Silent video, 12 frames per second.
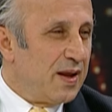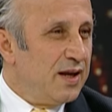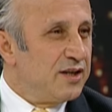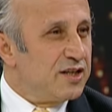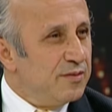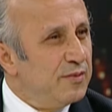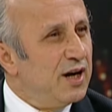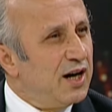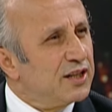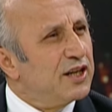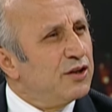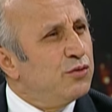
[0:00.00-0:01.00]
Şimdi aklı,
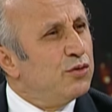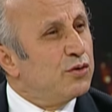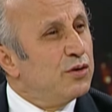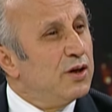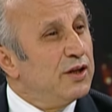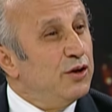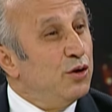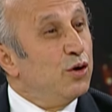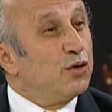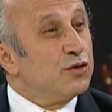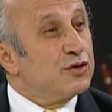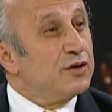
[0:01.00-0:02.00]
Atatürk aklı
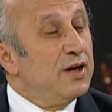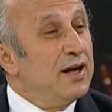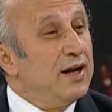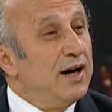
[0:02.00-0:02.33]
diyoruz. Aklı işletmek